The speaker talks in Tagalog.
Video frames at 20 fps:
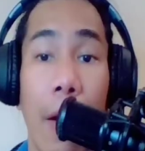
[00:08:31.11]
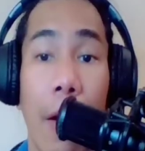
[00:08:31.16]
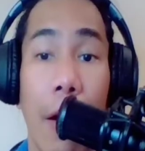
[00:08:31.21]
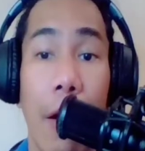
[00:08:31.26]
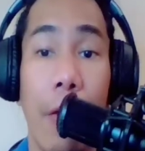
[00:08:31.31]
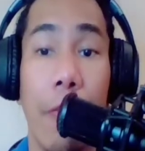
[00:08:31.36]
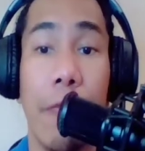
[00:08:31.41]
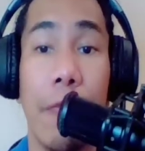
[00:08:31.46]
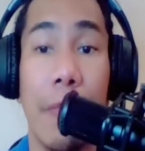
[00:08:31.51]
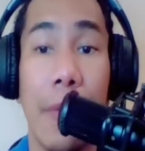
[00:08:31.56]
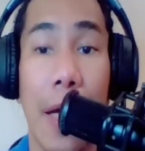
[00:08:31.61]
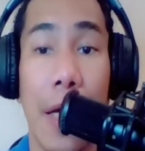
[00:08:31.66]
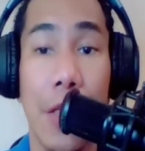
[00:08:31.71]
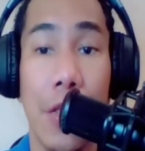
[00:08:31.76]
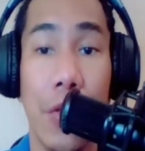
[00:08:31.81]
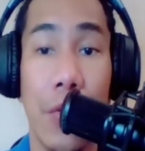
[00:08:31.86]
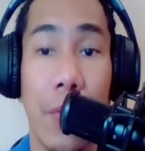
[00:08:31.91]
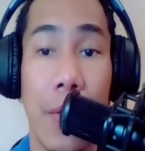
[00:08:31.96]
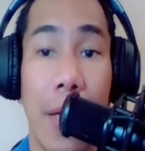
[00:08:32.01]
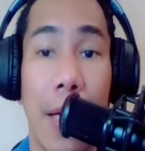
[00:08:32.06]
of
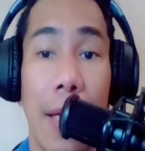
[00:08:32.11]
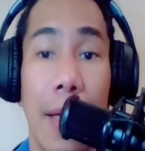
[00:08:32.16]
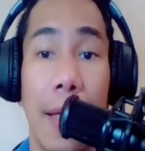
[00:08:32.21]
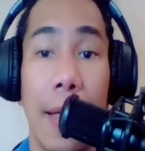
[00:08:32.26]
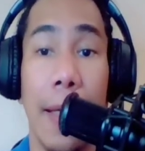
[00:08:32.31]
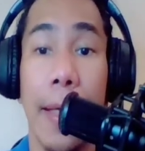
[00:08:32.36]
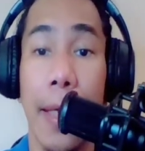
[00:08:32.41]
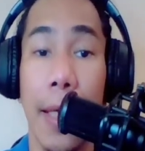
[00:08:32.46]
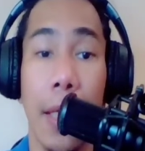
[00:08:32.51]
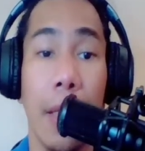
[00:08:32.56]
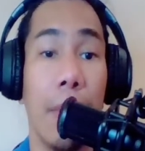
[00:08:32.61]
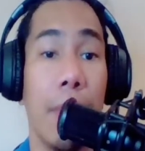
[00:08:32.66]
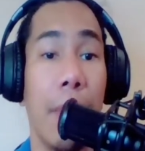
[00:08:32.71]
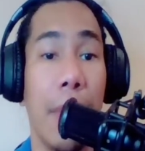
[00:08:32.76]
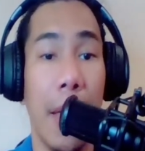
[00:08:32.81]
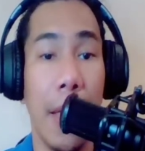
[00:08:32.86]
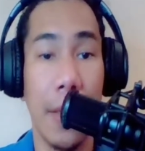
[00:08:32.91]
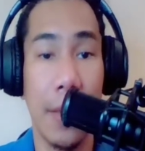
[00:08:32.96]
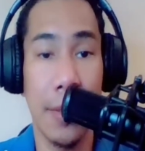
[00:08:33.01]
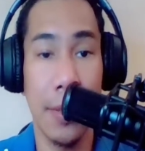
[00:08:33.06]
national
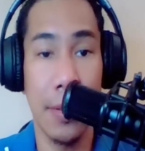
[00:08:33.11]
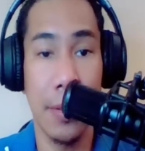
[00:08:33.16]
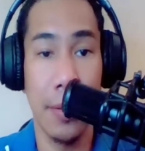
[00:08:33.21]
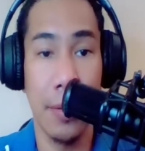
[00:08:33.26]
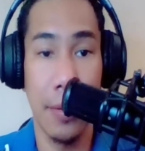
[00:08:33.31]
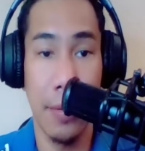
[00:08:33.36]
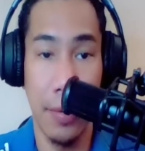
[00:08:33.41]
inmates.